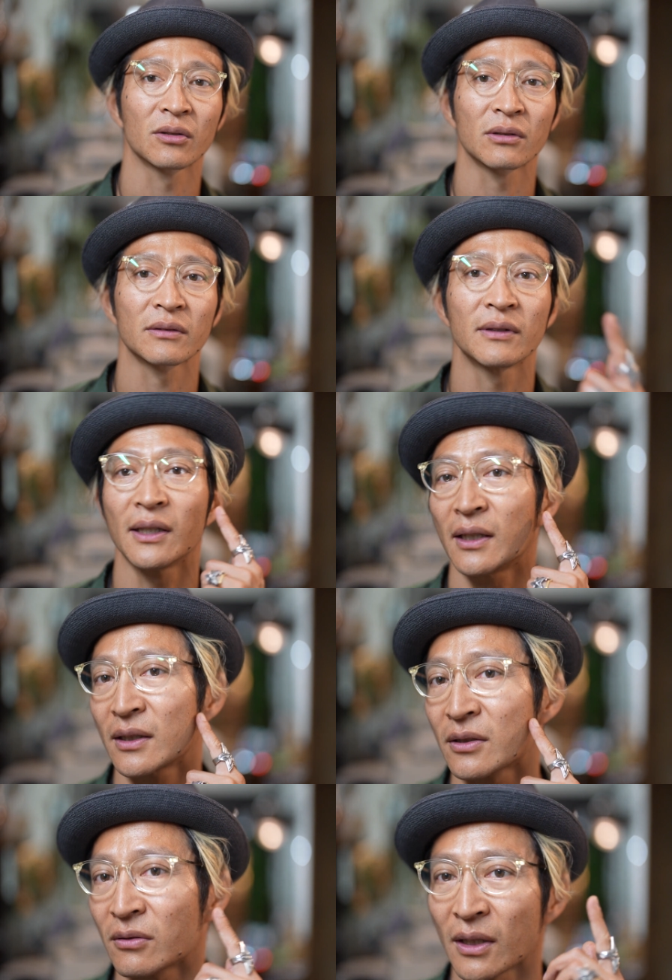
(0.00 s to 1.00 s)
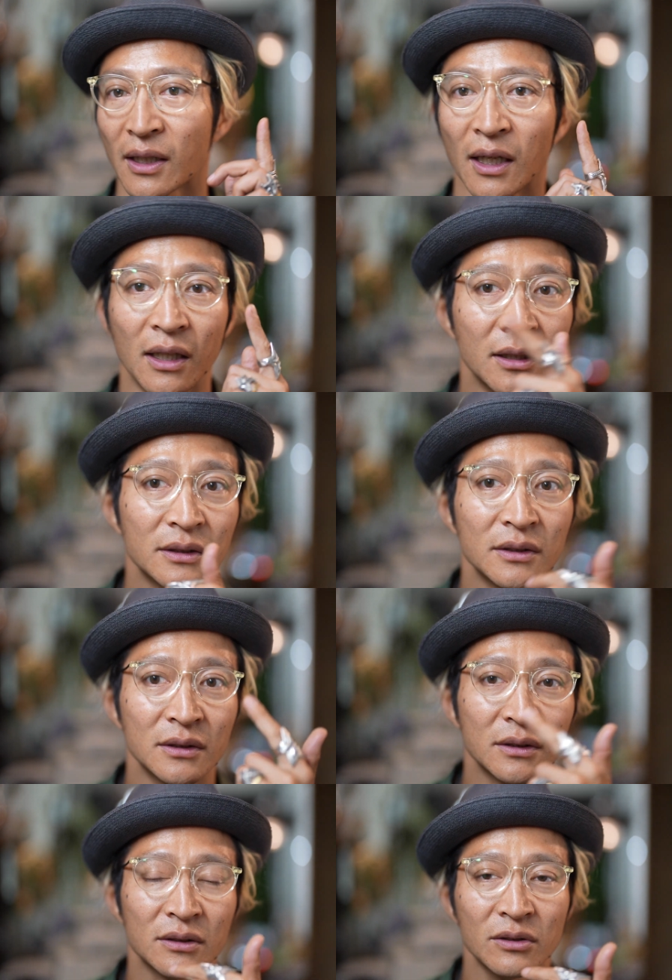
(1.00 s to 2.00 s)
これはそうだな、
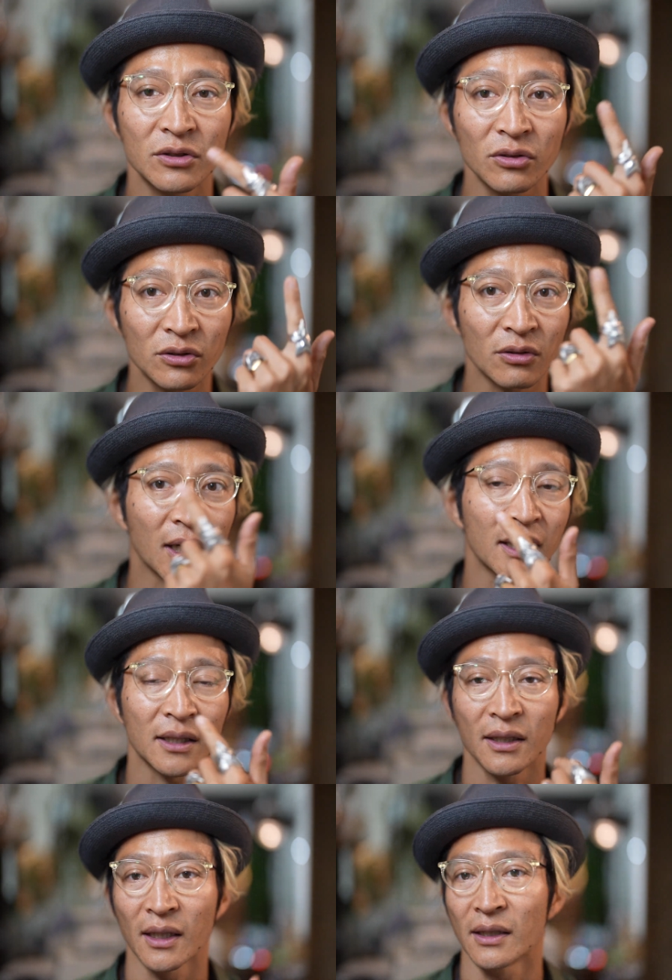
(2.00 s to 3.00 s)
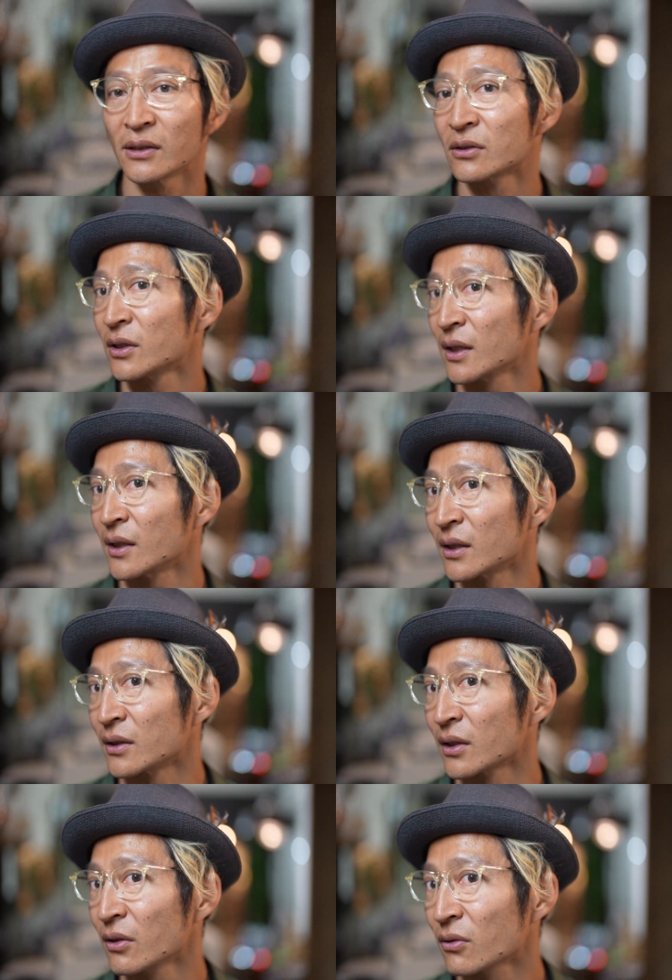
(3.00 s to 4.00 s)
ちょっとカラーがクリアなん
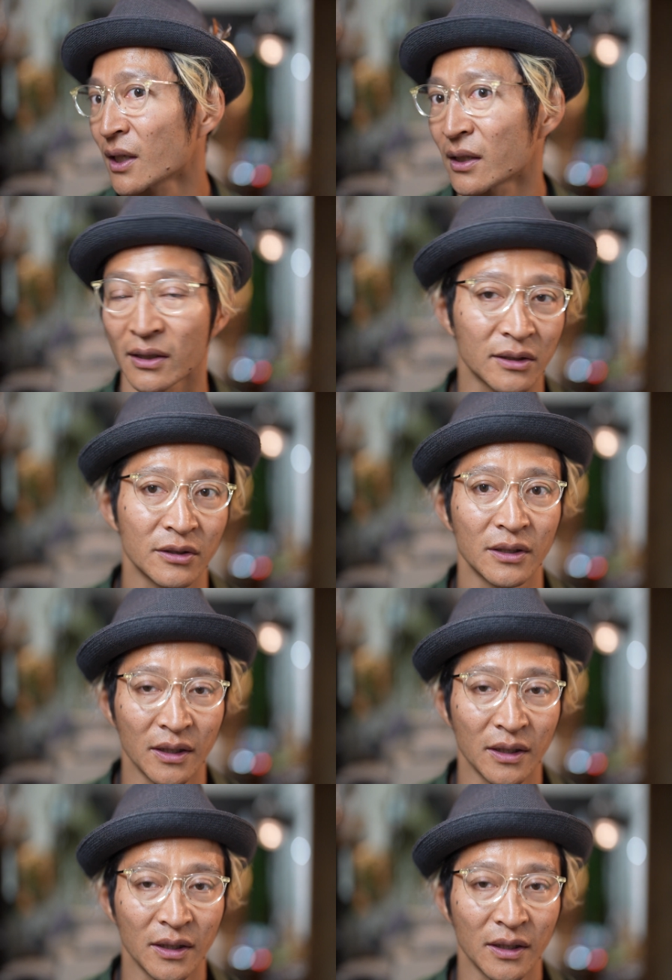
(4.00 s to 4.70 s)
だけどカラーがついて